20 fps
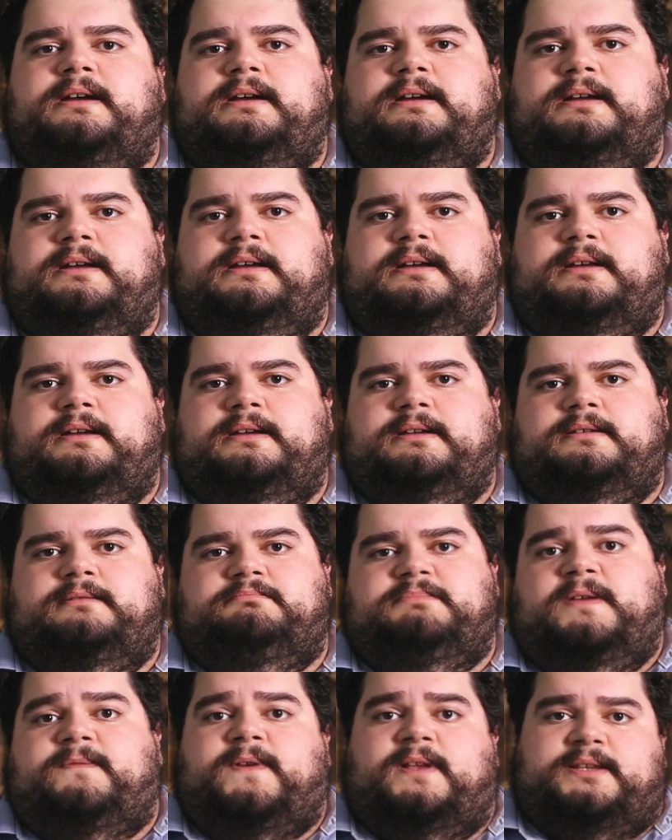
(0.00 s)
é,
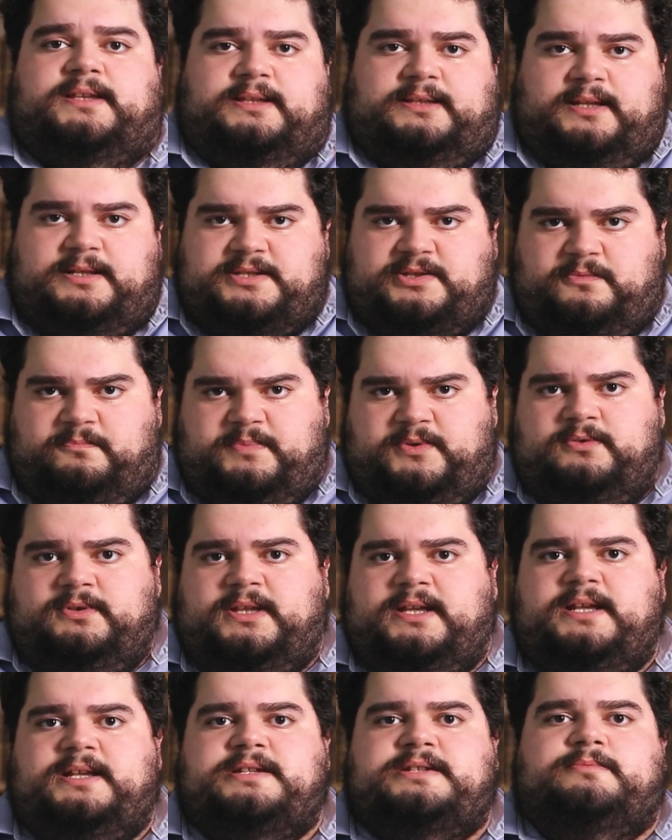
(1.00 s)
da fraternidade São Pio
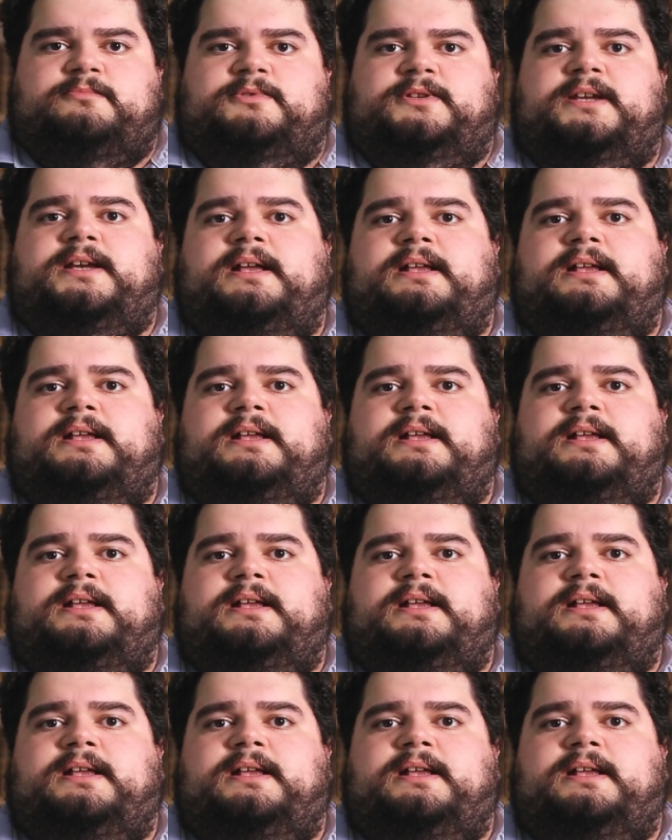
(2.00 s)
X, né?